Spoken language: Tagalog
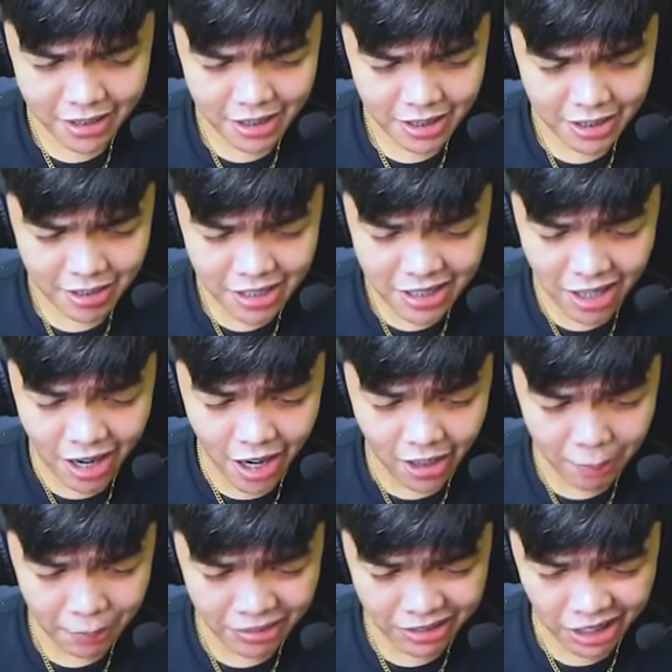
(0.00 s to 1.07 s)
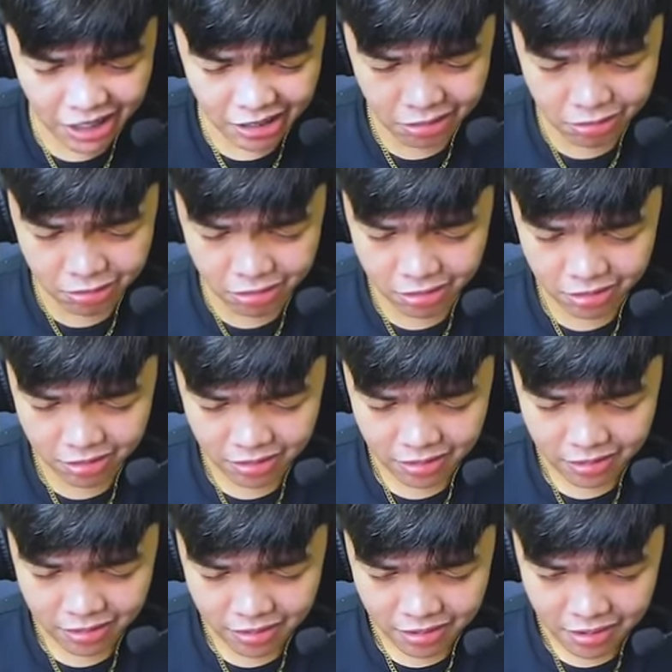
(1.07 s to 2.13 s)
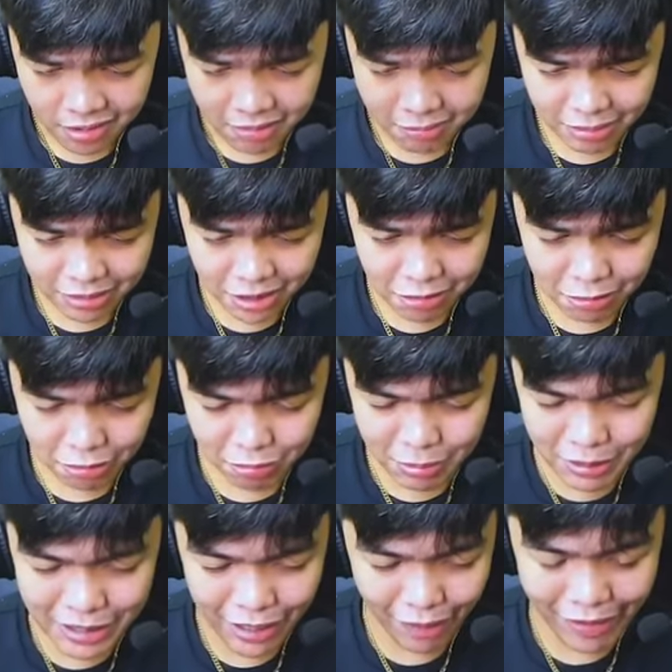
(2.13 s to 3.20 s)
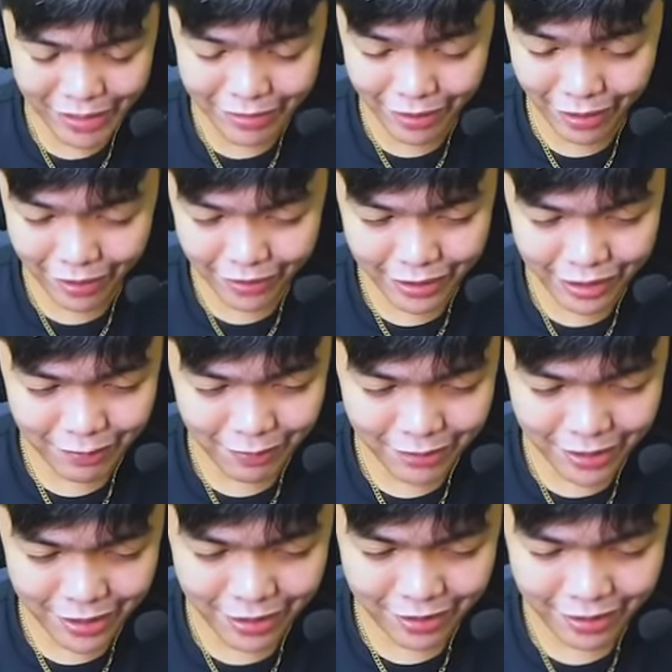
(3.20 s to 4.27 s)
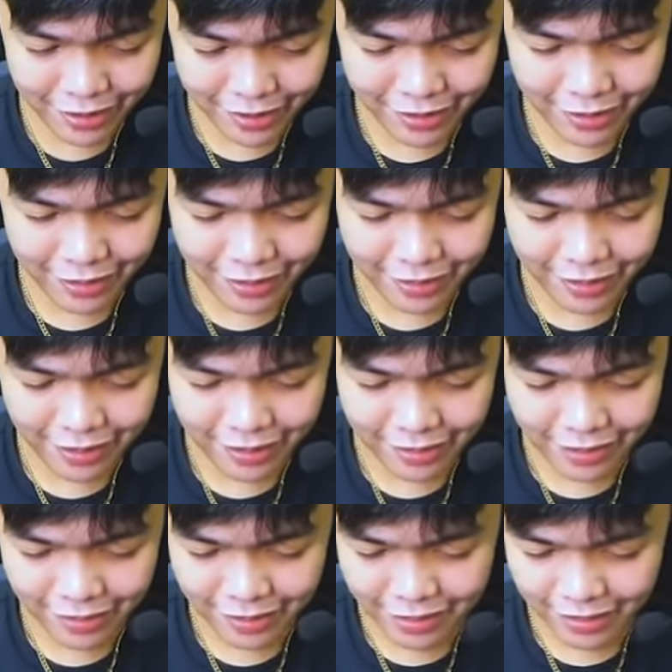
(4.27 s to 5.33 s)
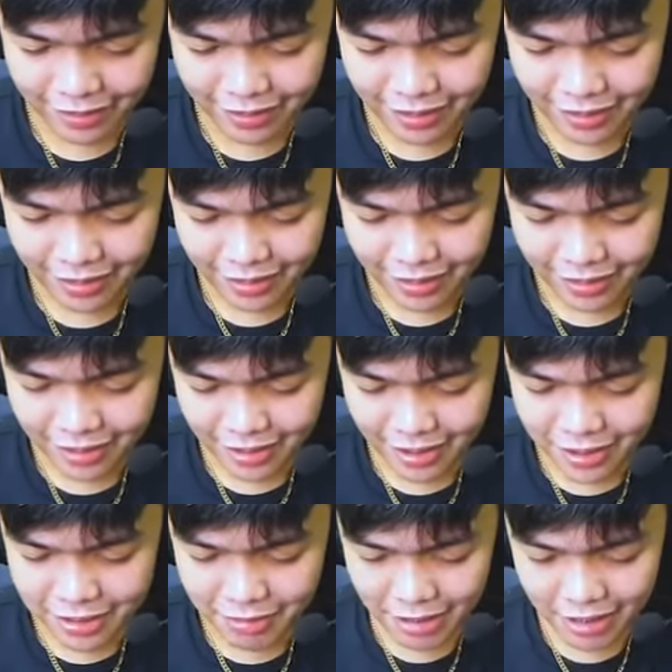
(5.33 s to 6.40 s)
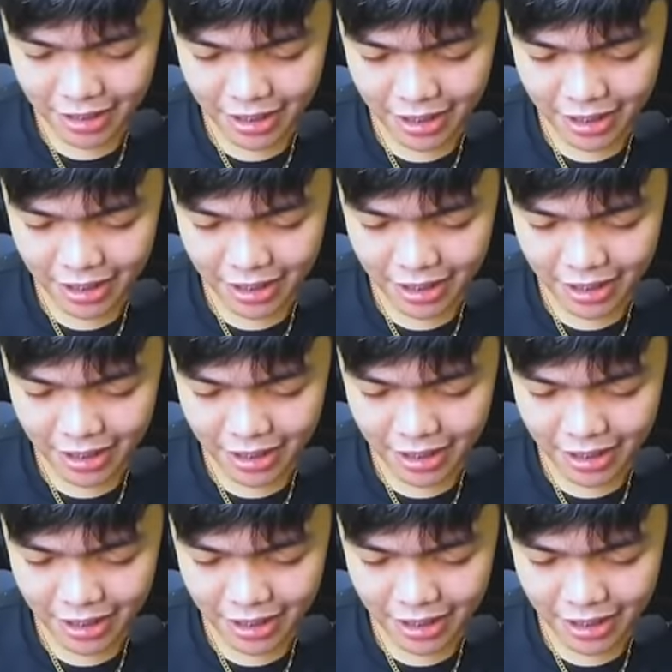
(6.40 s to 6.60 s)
siya. Ay, gagi, patay ito. Patay yung Ruby na. Hindi, hindi namatay. Nice one.